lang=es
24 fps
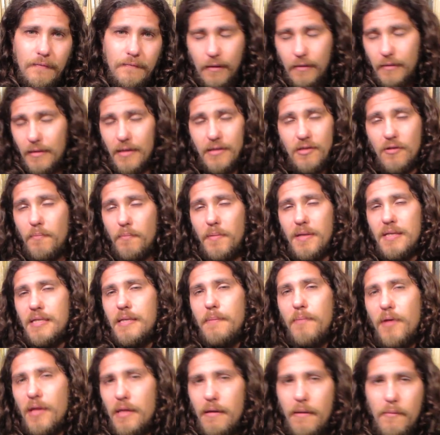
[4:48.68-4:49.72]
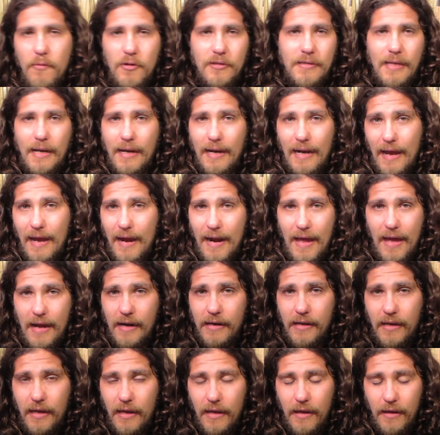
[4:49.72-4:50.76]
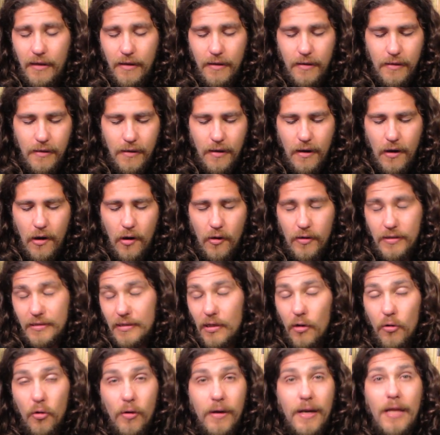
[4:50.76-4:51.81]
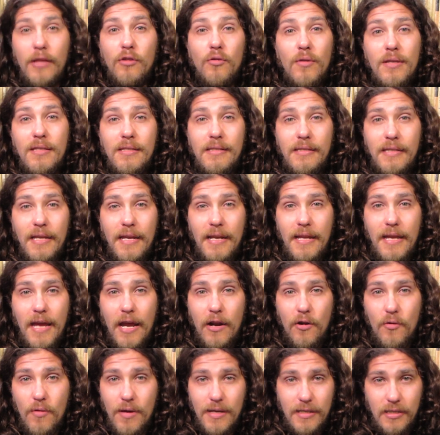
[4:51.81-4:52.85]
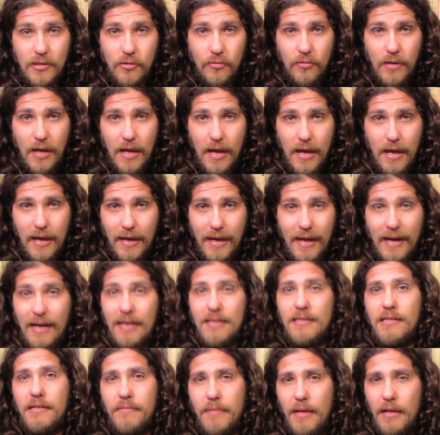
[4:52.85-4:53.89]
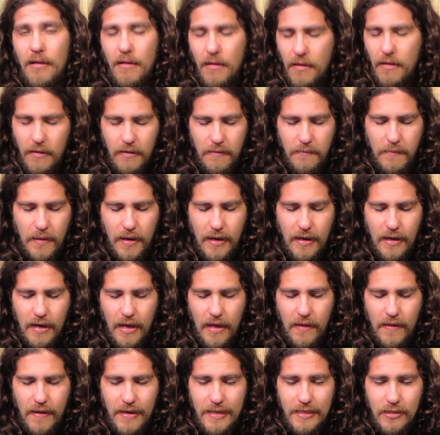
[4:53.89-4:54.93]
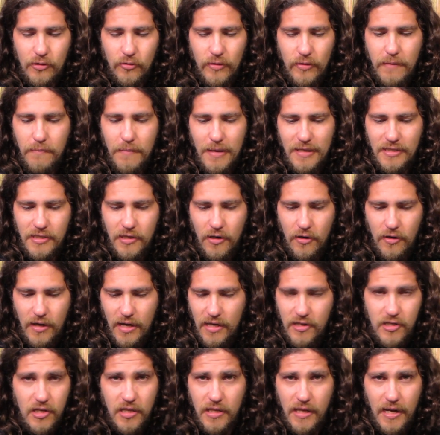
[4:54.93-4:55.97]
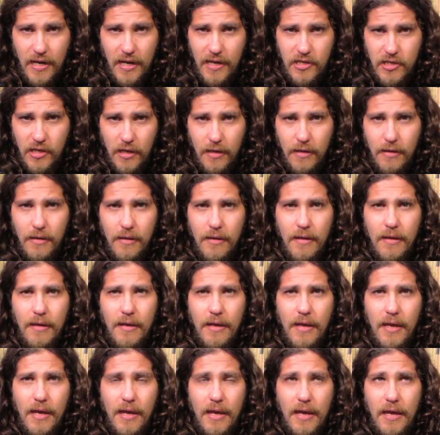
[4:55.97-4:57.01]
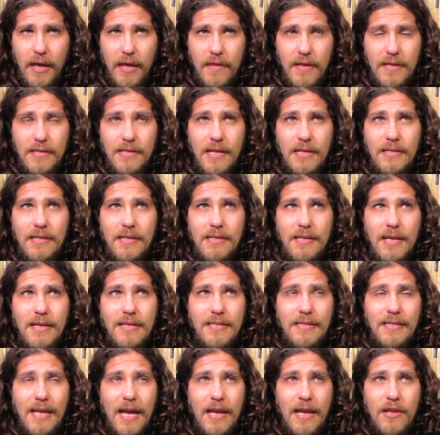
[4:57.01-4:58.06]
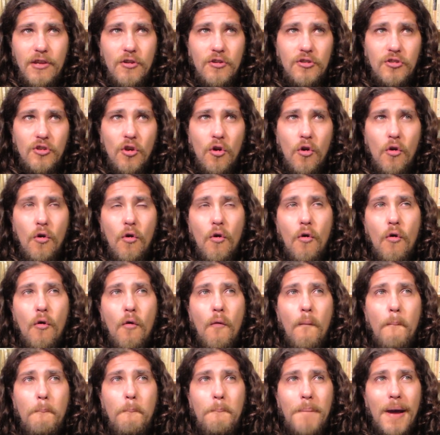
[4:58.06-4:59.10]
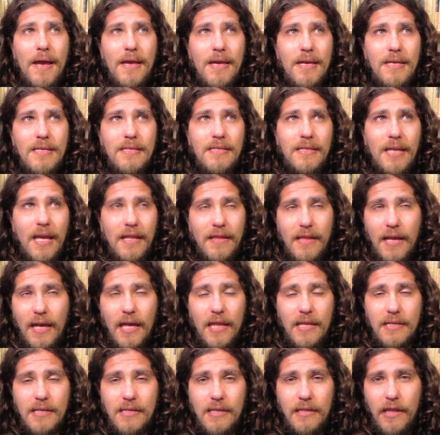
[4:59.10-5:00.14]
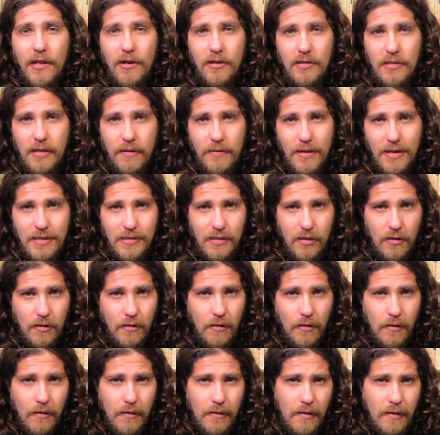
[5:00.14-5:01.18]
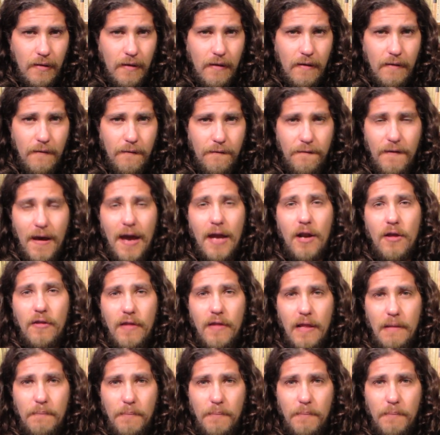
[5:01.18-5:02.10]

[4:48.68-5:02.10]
Desde un principio debemos aclarar que lo que está ocurriendo en Siria no es una guerra civil, para nada, es una invasión hecha y derecha. Eh, desde hace seis años, un país que en décadas anteriores había sido faro del